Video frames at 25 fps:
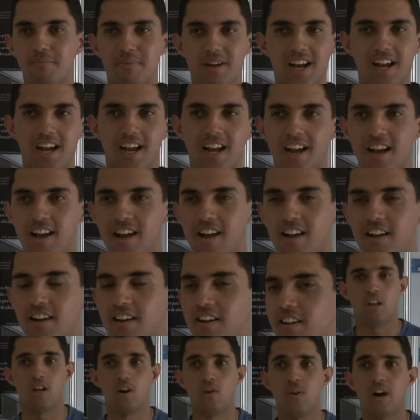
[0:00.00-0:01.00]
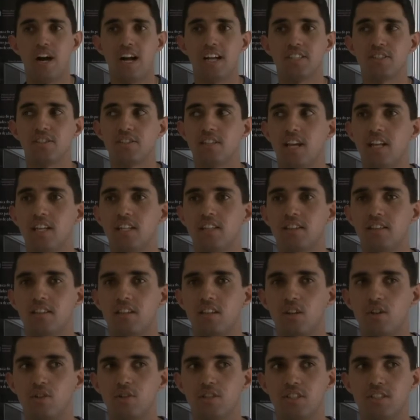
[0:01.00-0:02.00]
para cá. Eu acho que ele
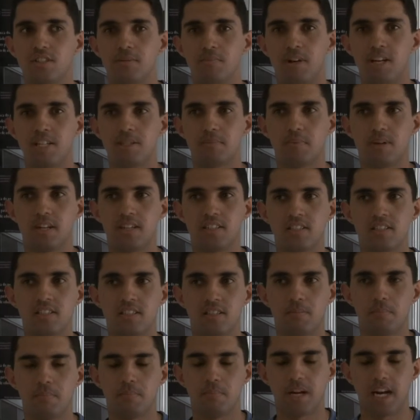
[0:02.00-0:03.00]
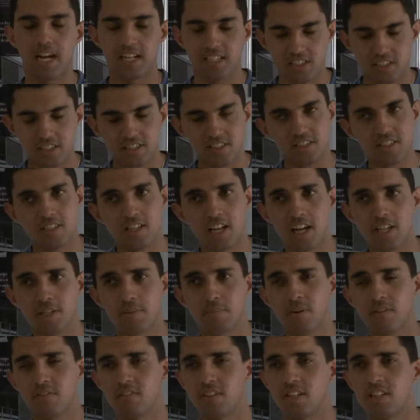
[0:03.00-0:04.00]
trouxe mais praticidade
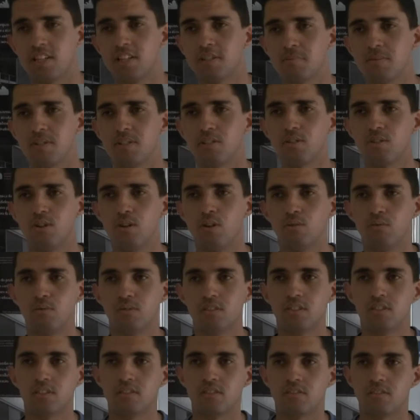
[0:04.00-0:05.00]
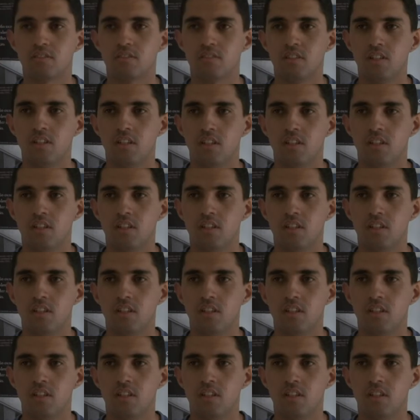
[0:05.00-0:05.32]
para a vida das pessoas.